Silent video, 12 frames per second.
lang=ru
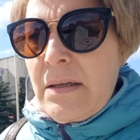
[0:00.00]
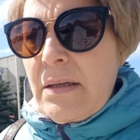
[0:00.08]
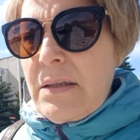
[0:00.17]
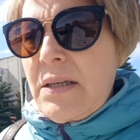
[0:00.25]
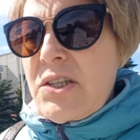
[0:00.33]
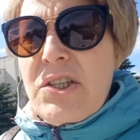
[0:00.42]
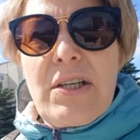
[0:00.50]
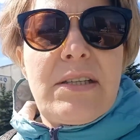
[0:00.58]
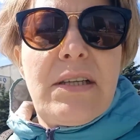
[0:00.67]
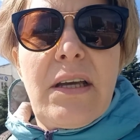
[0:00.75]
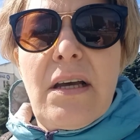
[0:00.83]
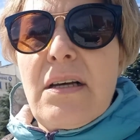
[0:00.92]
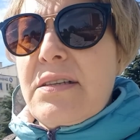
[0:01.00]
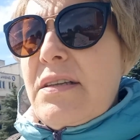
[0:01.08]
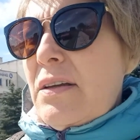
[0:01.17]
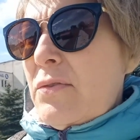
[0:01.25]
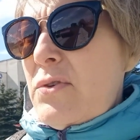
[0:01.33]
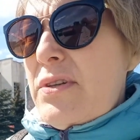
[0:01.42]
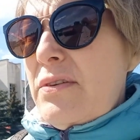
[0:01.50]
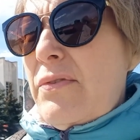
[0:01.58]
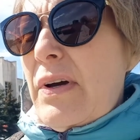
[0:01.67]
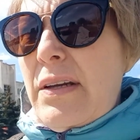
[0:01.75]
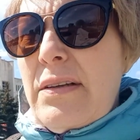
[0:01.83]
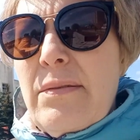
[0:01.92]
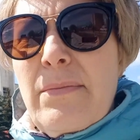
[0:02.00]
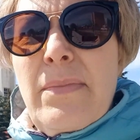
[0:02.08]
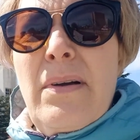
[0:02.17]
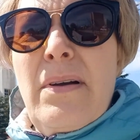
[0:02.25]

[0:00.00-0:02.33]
И даже если я останусь инвалидом,